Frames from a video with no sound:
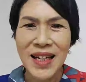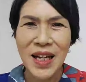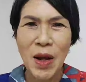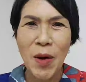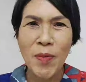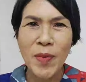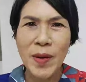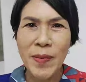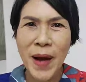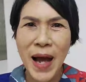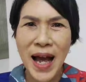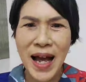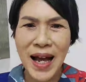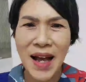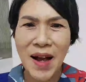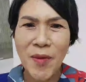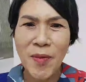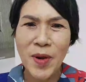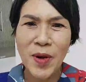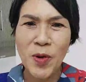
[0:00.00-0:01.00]
เดี๋ยวบีพา
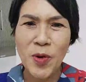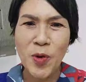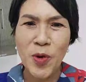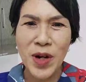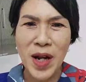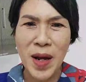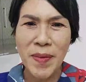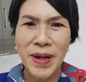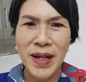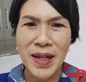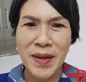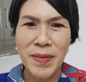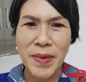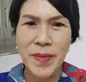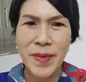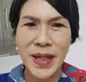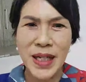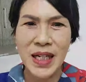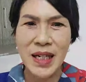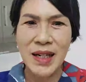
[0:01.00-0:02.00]
เข้าไปดูนะพอดี
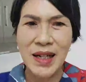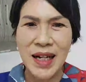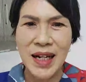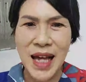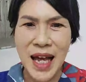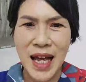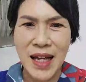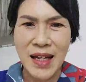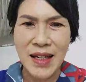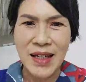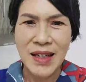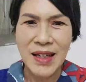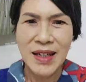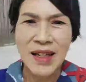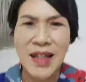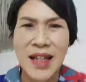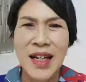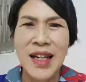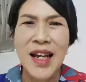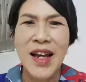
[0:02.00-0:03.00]
มีมาถึงแล้ว
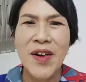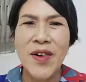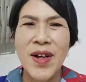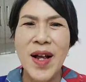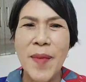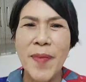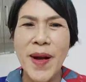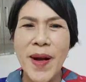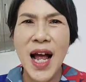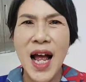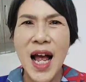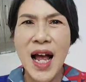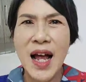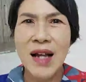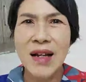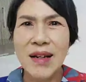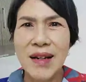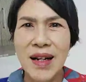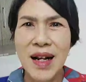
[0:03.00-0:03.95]
เดี๋ยวกลับข้าง